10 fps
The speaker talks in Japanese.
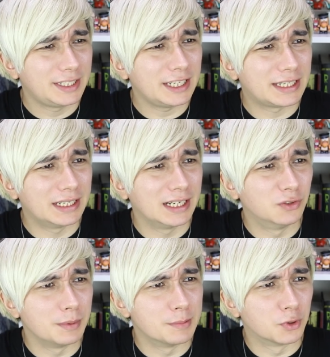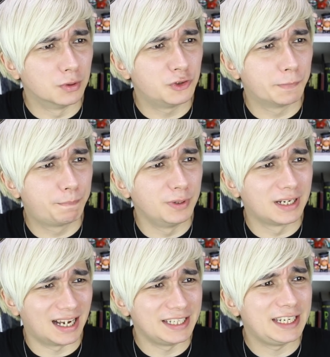冷えてない飲み物をじゅっぷん
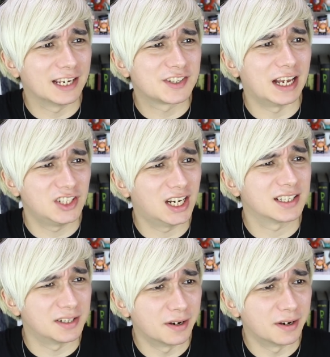かん冷やした味がす